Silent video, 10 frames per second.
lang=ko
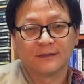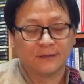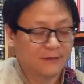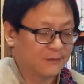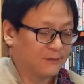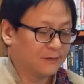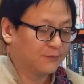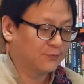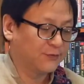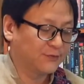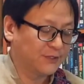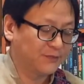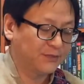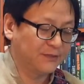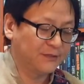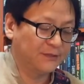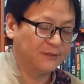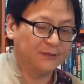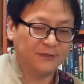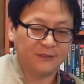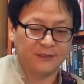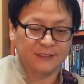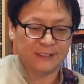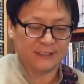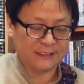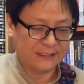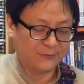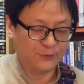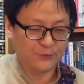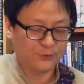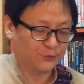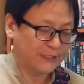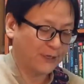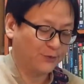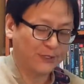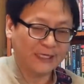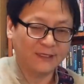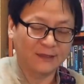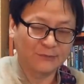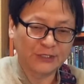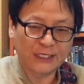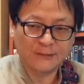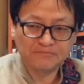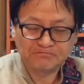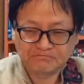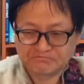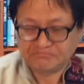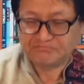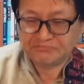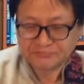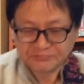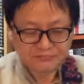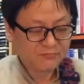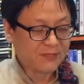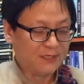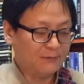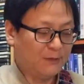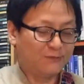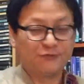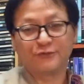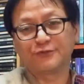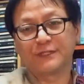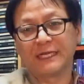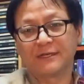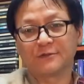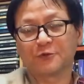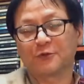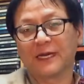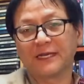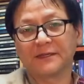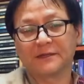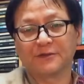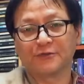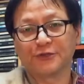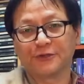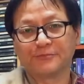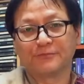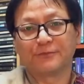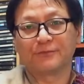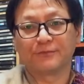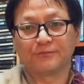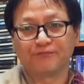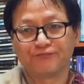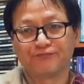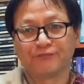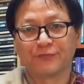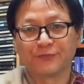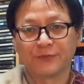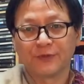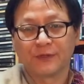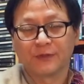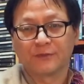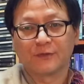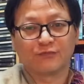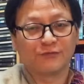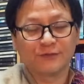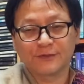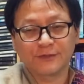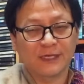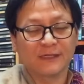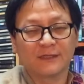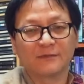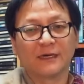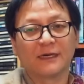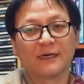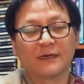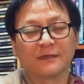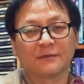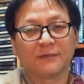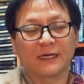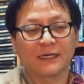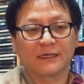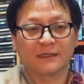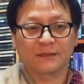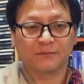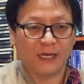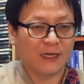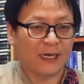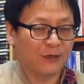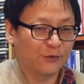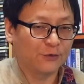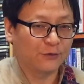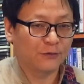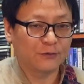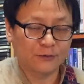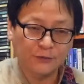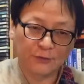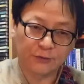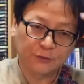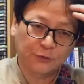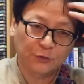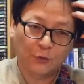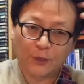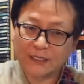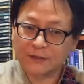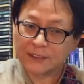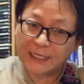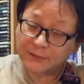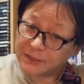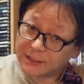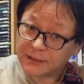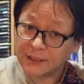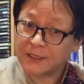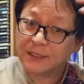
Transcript: 어, 블루스 리프를 이제 기본으로 사용을 했기 때문에 어, 블루스 얘기를 조금 하게 될 거고요. 음, 블루스라는 음악을 막, 막 강조하는 건 아닙니다. 근데